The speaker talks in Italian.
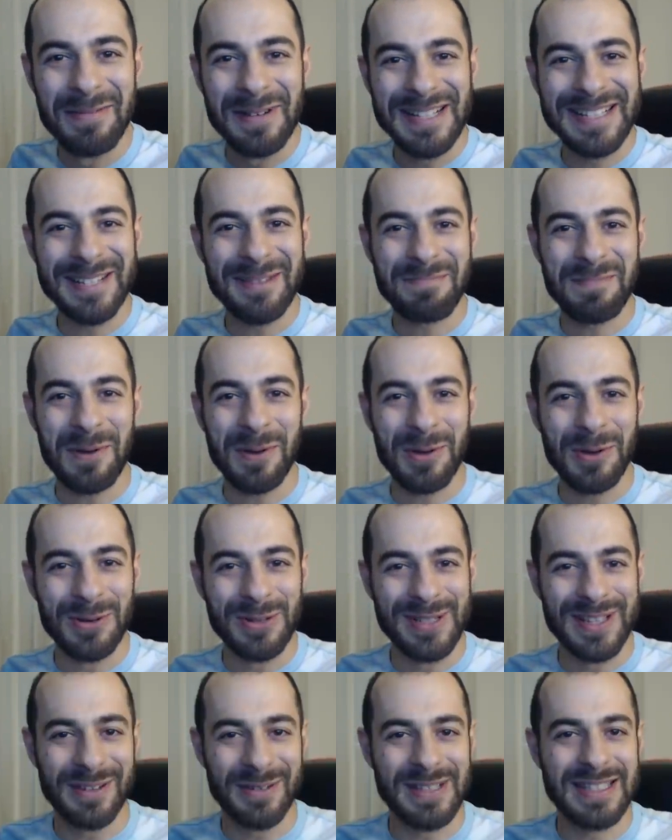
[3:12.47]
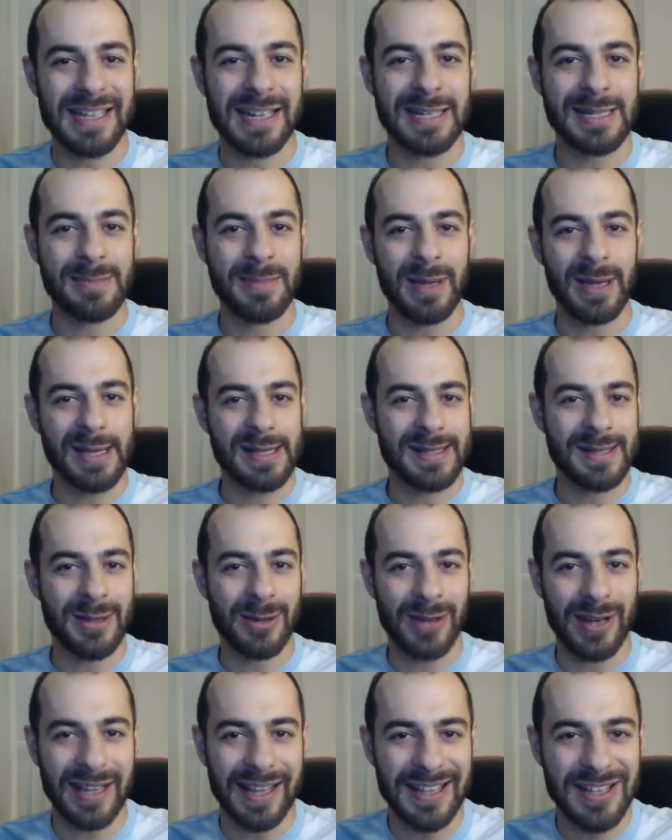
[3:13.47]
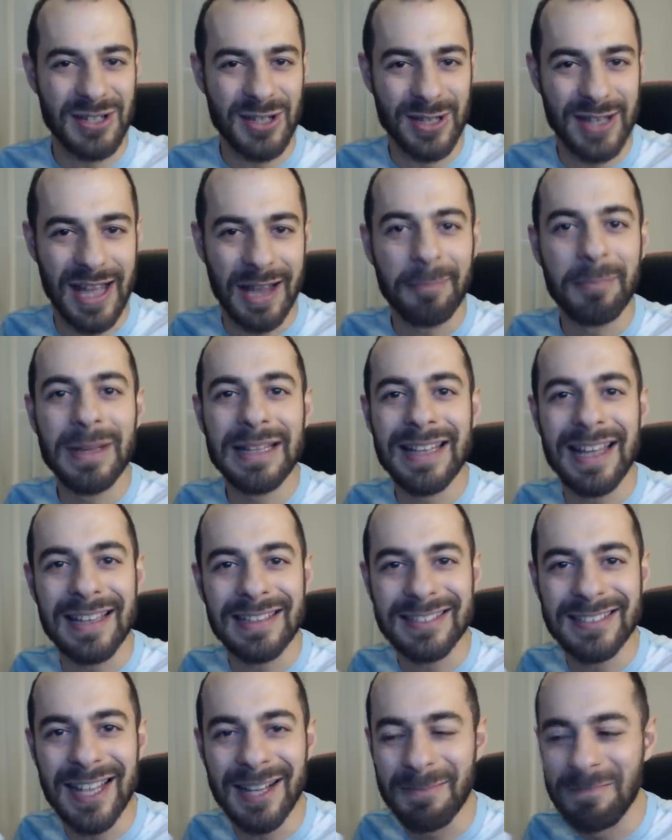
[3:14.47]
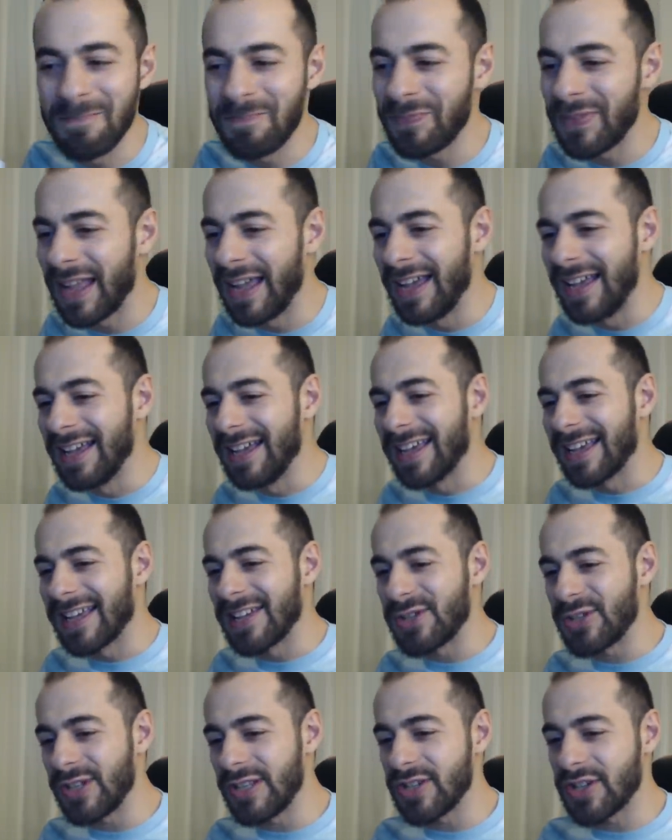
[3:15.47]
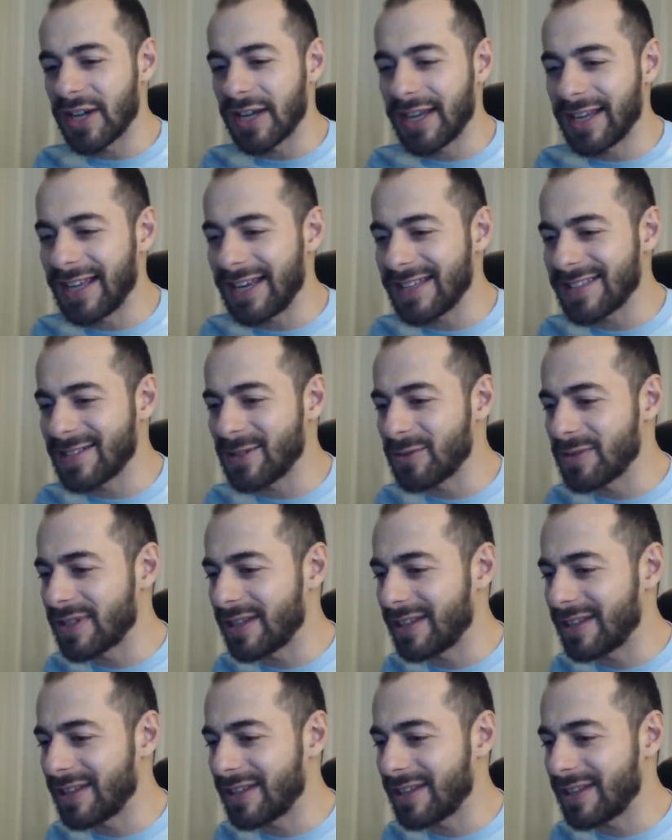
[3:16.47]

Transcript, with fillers: presso poco così, questa è la spiegazione che ci dà Bethesda, che ci dice che grazie a un